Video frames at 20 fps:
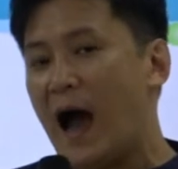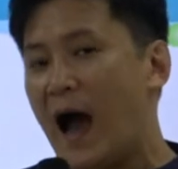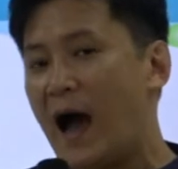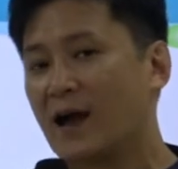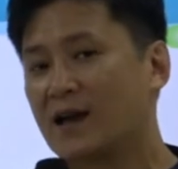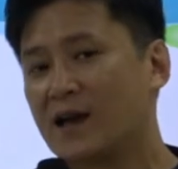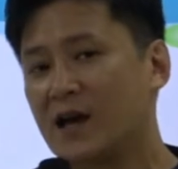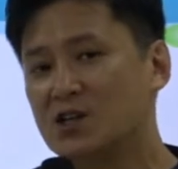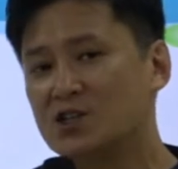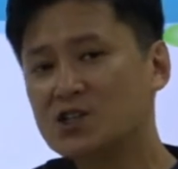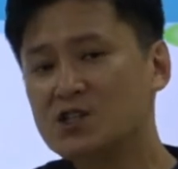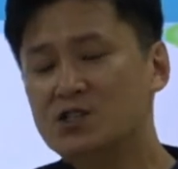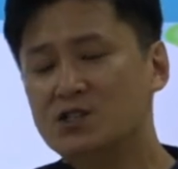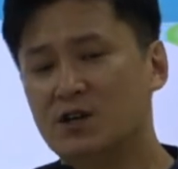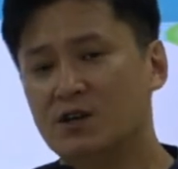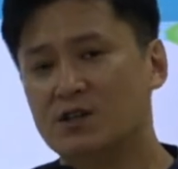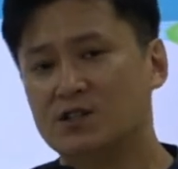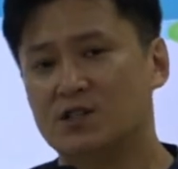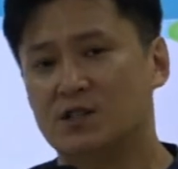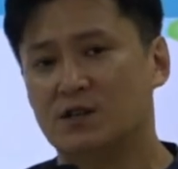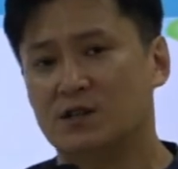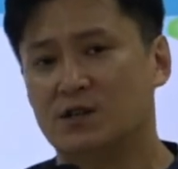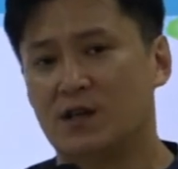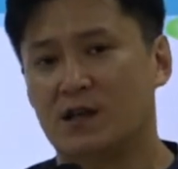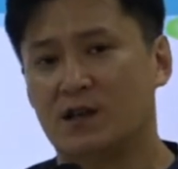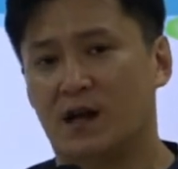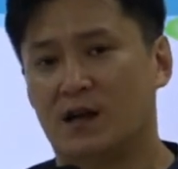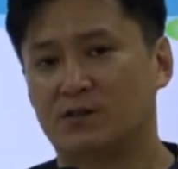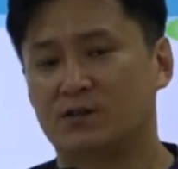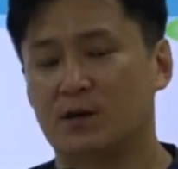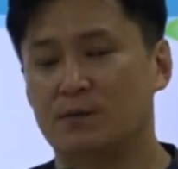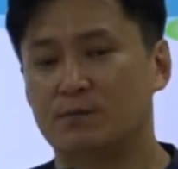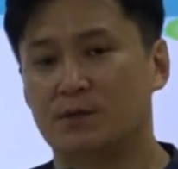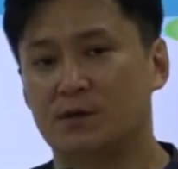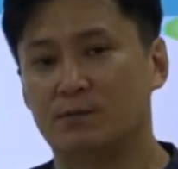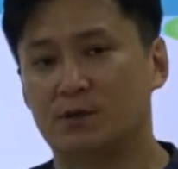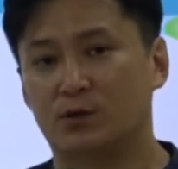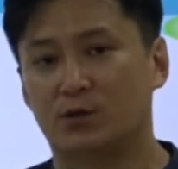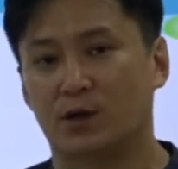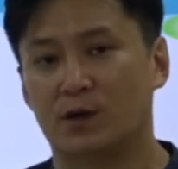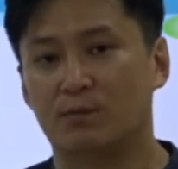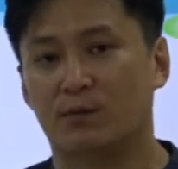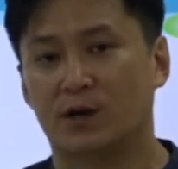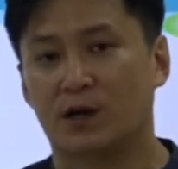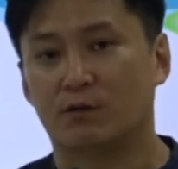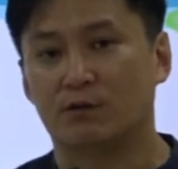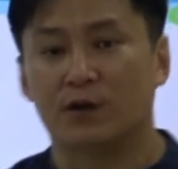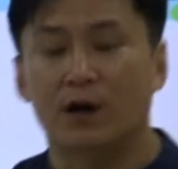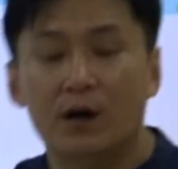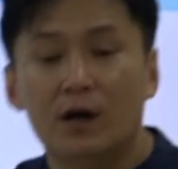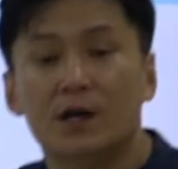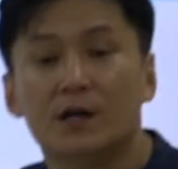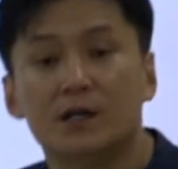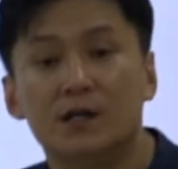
아까 신석기 시대 때 나왔던 미문이톡이 뭐라고요?